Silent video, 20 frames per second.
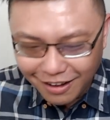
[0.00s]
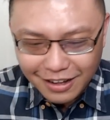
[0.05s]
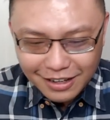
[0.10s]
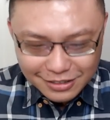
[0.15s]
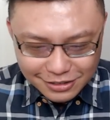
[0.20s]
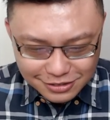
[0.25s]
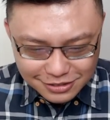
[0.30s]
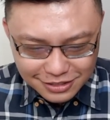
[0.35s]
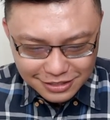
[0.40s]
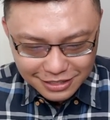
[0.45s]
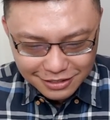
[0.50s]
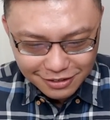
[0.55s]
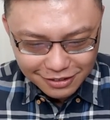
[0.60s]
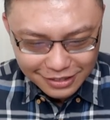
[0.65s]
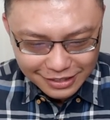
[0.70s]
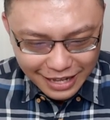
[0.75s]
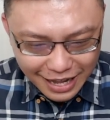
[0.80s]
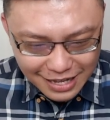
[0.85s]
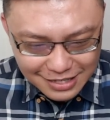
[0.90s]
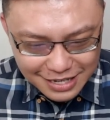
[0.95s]
好，就是提供
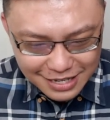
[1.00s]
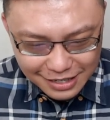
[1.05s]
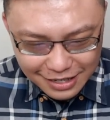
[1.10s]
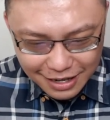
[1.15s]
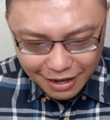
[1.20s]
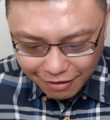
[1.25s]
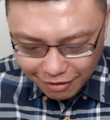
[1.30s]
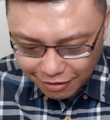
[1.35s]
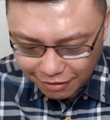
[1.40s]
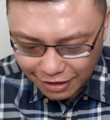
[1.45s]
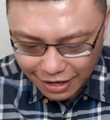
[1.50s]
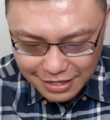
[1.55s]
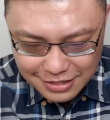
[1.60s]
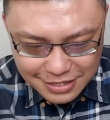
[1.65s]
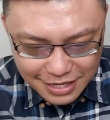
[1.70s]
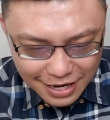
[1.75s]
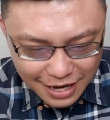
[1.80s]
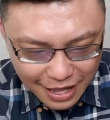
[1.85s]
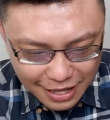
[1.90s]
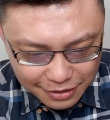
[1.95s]
给大家参考哈。来
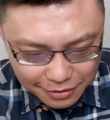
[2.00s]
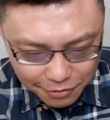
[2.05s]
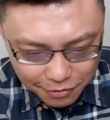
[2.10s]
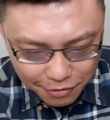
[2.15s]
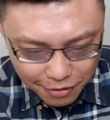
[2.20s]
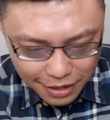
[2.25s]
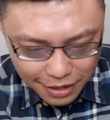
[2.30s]
再来的